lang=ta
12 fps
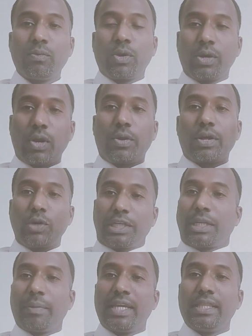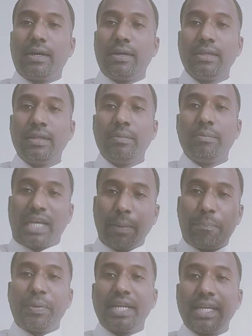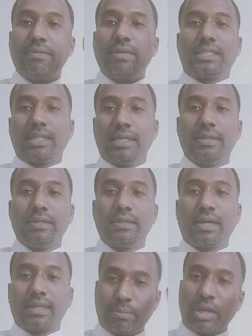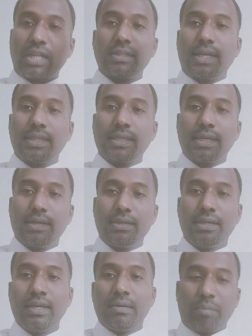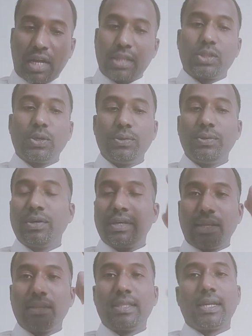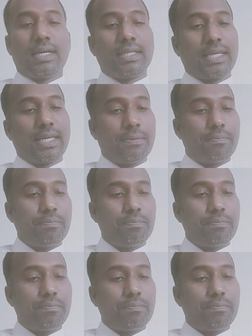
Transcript: உங்களோட ஒற்றுமை தான் மிகப்பெரிய வெற்றி அதை மறந்துடாதீங்க மறந்தும் இருந்துடாதீங்க